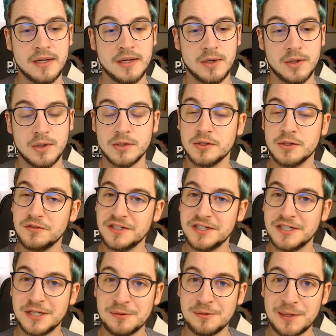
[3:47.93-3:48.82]
Und so
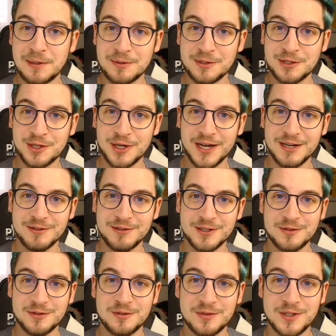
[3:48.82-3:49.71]
wisst ihr immer Bescheid,
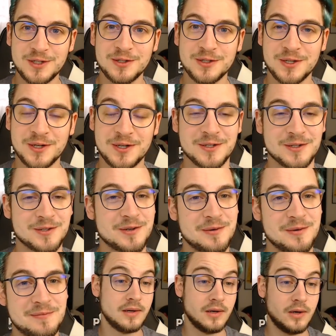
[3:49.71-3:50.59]
was für Videos heute
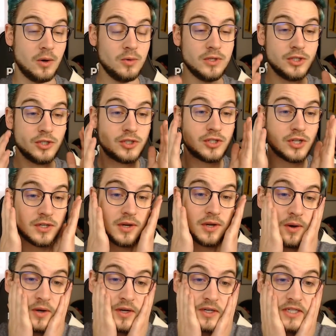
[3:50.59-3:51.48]
kommen. Holy
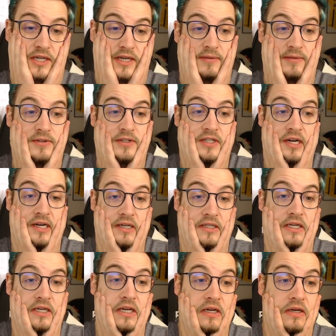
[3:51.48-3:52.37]
shit, heute haben wir Tag
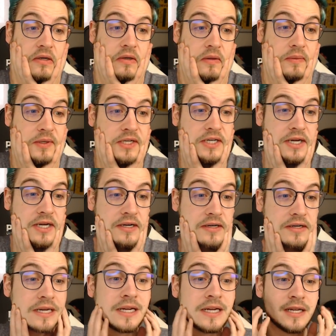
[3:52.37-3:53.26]
der langen
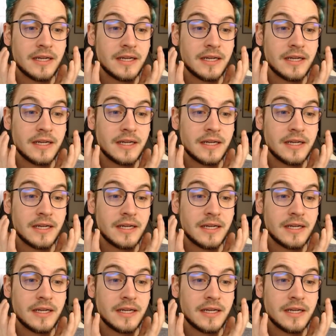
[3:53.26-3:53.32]
Kommentare.